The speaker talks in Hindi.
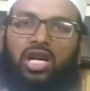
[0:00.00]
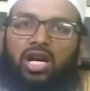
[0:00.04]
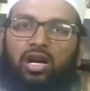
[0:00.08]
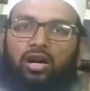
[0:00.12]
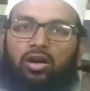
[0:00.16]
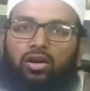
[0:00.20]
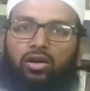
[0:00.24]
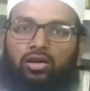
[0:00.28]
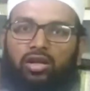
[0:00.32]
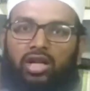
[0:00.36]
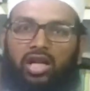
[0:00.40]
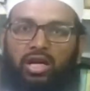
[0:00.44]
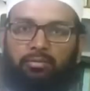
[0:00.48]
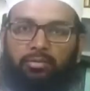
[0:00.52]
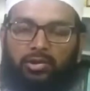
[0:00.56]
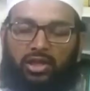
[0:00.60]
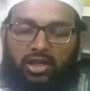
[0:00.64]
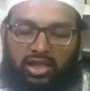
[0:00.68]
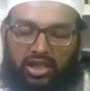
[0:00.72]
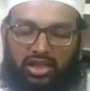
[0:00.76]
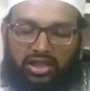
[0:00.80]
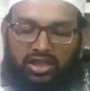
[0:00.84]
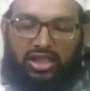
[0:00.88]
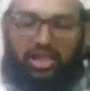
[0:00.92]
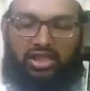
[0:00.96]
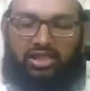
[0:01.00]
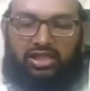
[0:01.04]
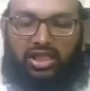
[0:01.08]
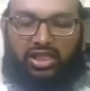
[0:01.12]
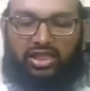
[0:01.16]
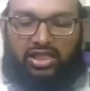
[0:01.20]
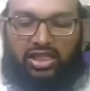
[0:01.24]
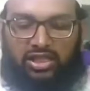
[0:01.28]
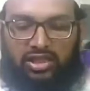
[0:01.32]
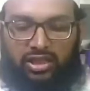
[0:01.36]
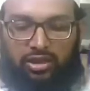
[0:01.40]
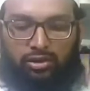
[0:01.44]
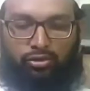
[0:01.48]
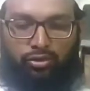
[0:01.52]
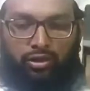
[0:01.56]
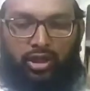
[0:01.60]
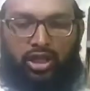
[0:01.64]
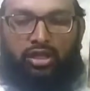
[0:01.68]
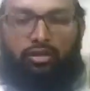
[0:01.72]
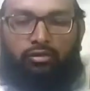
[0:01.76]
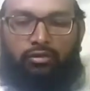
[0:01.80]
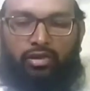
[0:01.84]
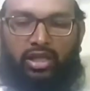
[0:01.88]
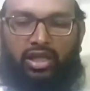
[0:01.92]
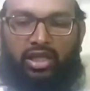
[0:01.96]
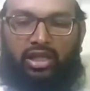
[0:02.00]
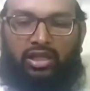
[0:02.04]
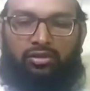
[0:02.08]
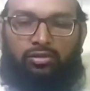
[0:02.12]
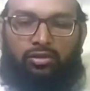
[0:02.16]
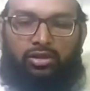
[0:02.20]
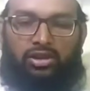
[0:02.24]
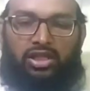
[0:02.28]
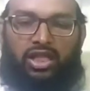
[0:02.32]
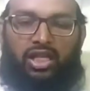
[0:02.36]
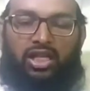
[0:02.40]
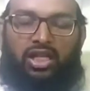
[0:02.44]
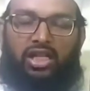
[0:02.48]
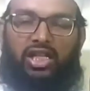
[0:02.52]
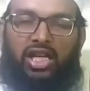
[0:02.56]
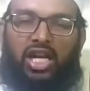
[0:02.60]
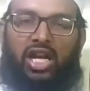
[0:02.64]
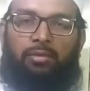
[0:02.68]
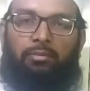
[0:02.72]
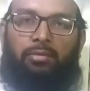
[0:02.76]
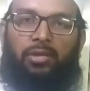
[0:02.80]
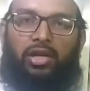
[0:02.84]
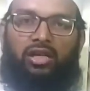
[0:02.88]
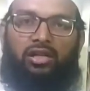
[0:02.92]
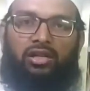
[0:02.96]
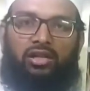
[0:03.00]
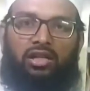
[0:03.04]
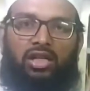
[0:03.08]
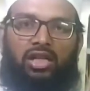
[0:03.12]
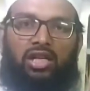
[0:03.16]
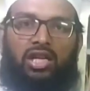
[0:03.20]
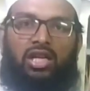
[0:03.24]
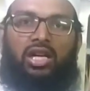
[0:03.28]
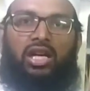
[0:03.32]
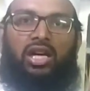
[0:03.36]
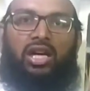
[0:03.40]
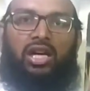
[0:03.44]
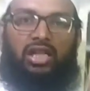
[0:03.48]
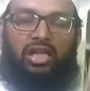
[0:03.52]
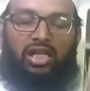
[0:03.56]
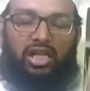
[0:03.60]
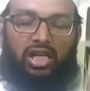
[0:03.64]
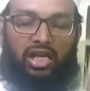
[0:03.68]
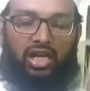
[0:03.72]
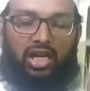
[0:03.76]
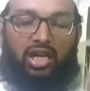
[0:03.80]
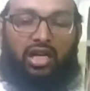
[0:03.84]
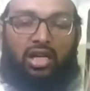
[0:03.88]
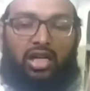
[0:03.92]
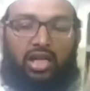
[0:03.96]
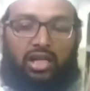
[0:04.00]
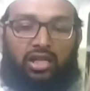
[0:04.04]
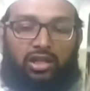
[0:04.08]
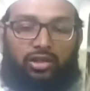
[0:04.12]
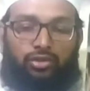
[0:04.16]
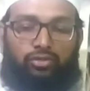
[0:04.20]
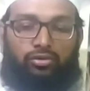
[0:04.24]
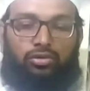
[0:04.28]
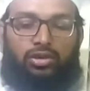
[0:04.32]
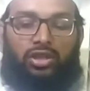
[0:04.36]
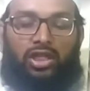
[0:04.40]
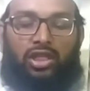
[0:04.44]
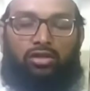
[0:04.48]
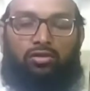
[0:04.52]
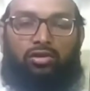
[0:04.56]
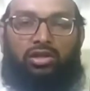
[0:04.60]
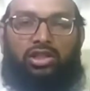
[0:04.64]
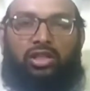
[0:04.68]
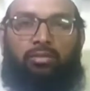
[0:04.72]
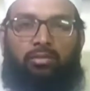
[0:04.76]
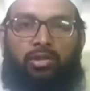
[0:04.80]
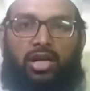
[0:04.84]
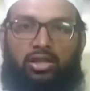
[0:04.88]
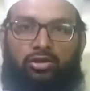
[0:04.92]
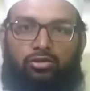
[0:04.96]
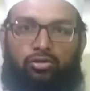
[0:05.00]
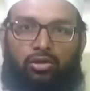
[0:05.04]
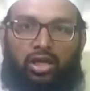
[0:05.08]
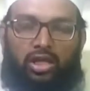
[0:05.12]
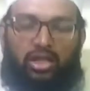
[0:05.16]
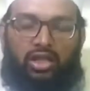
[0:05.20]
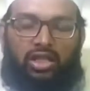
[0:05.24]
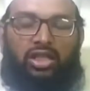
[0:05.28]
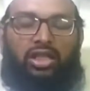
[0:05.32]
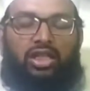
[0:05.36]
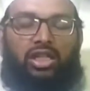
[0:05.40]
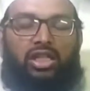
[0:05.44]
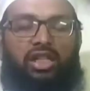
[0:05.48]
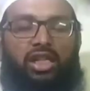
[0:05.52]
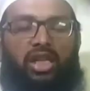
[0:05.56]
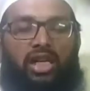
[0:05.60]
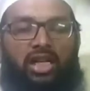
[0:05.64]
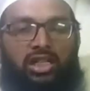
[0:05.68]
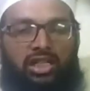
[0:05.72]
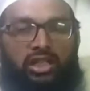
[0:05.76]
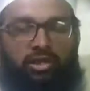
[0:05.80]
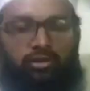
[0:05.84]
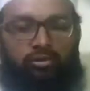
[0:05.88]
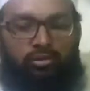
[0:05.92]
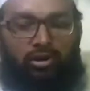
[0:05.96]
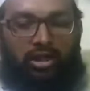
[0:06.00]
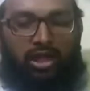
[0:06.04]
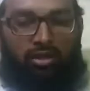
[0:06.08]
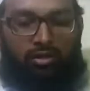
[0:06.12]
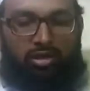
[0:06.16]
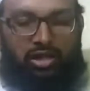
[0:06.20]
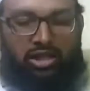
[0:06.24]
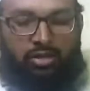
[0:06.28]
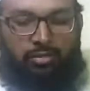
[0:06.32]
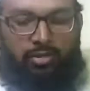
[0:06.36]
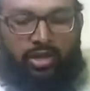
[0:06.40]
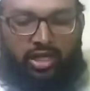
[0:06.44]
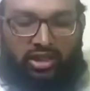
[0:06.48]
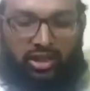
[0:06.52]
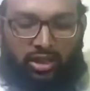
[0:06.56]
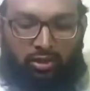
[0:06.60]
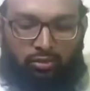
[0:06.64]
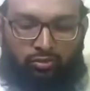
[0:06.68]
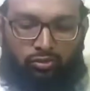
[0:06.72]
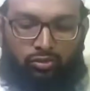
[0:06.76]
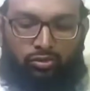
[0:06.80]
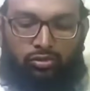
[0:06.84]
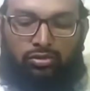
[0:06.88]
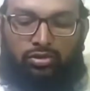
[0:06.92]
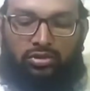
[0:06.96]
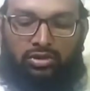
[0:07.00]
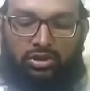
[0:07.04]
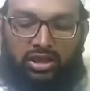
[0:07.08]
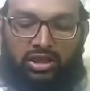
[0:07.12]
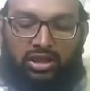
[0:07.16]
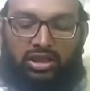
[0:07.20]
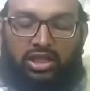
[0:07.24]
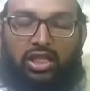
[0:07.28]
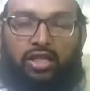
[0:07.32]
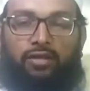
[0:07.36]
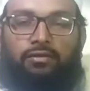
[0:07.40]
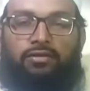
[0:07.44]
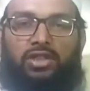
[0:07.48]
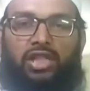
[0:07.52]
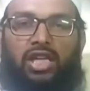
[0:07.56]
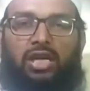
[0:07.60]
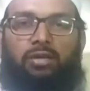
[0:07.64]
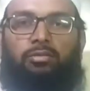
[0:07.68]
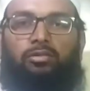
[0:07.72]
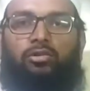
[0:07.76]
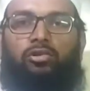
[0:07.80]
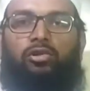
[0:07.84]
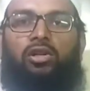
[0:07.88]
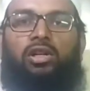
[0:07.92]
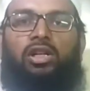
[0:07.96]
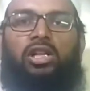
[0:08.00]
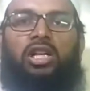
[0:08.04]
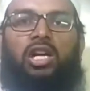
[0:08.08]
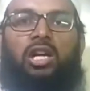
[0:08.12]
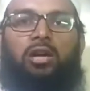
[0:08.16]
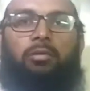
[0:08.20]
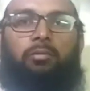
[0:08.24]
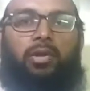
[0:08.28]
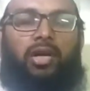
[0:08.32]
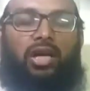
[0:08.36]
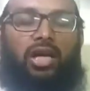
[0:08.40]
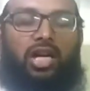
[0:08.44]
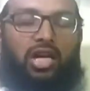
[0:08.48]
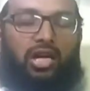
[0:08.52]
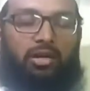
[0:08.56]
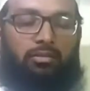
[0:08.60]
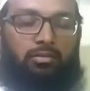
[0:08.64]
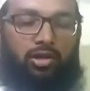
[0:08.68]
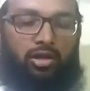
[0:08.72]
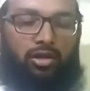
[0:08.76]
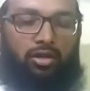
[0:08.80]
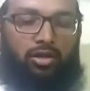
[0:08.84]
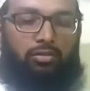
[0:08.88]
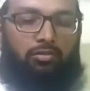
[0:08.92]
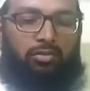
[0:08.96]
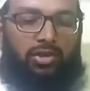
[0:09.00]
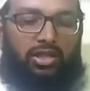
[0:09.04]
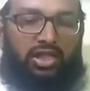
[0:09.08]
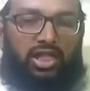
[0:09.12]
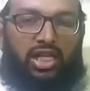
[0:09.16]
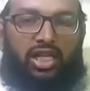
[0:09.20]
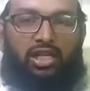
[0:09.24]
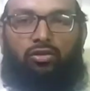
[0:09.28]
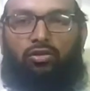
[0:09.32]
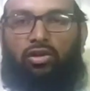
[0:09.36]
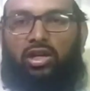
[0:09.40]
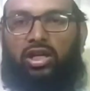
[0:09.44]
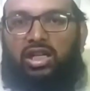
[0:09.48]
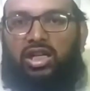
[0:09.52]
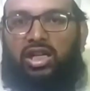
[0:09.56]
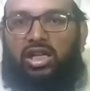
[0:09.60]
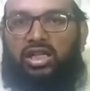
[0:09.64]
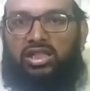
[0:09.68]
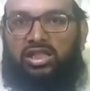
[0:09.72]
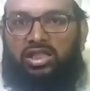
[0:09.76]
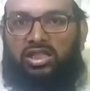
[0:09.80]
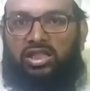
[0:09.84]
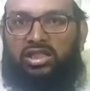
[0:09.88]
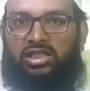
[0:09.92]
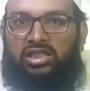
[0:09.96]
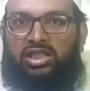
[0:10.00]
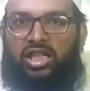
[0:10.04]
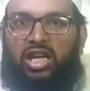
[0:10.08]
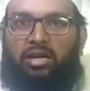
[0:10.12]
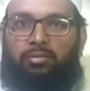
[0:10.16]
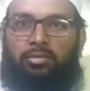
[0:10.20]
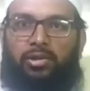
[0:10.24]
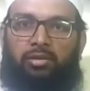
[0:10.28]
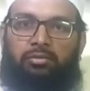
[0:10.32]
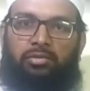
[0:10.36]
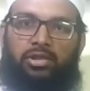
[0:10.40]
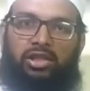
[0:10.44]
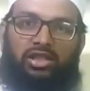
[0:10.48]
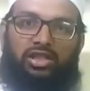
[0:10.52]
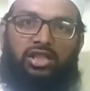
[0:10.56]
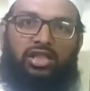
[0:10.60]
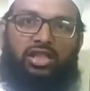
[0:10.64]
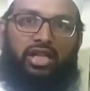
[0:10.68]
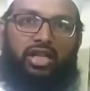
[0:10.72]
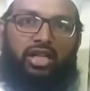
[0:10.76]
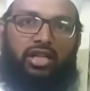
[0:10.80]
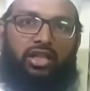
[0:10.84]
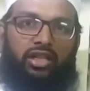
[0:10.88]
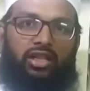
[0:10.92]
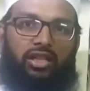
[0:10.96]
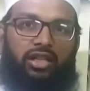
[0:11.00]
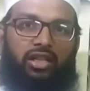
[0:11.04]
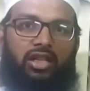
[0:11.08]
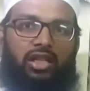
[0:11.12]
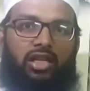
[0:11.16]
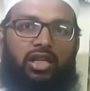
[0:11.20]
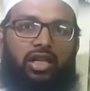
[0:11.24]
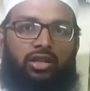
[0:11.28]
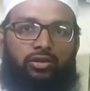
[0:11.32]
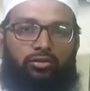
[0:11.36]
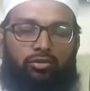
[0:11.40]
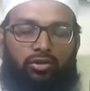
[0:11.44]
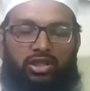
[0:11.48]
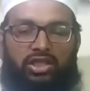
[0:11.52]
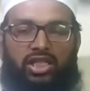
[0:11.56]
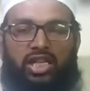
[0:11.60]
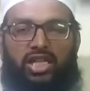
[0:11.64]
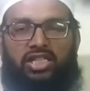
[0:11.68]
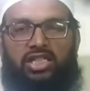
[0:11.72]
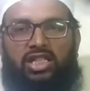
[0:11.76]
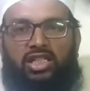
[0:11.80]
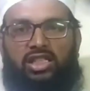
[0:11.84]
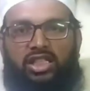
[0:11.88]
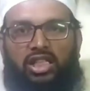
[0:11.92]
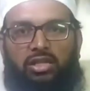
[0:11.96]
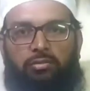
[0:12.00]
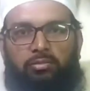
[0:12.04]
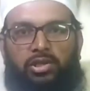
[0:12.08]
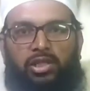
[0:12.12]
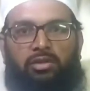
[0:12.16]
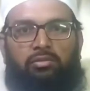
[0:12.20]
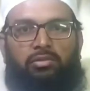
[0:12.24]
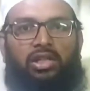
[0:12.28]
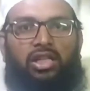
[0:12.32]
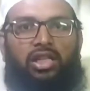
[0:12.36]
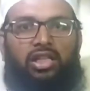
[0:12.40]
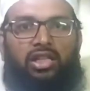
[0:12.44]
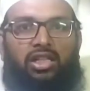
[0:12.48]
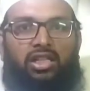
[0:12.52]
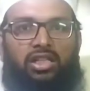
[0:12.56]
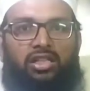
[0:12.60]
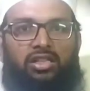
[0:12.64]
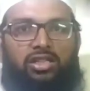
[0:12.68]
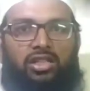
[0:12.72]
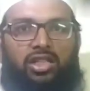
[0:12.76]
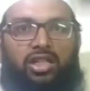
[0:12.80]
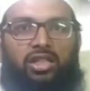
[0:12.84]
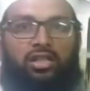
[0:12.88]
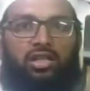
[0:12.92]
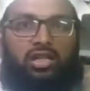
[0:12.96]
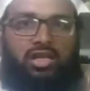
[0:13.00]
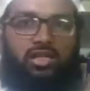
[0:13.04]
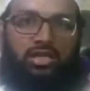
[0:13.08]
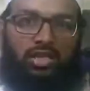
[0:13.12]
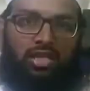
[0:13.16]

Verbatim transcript: और आप एक अच्छे चैनल से जुड़े हुए हैं तो इन यहाँ पर अहल हक अहल सुन्नत जमात जो हकीकी अहल सुन्नत जमात है वो उनकी तरफ से आपको पैगाम और मसाइल वगैरह हर चीज़ यहाँ पर मिलती रहेंगी तो इजाज़त दें फिर मिलेंगे इन शाम